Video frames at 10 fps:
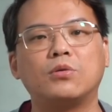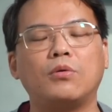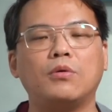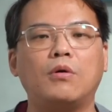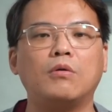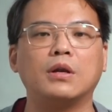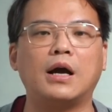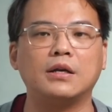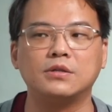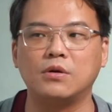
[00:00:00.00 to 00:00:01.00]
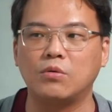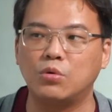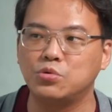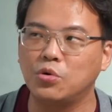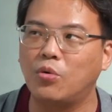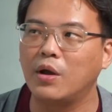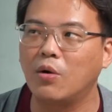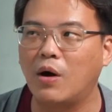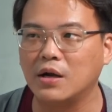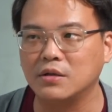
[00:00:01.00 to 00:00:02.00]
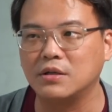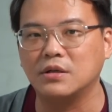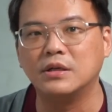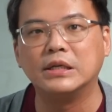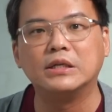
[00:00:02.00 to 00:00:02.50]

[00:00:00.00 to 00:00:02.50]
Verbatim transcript: 对于 Honda 那种过去辉煌的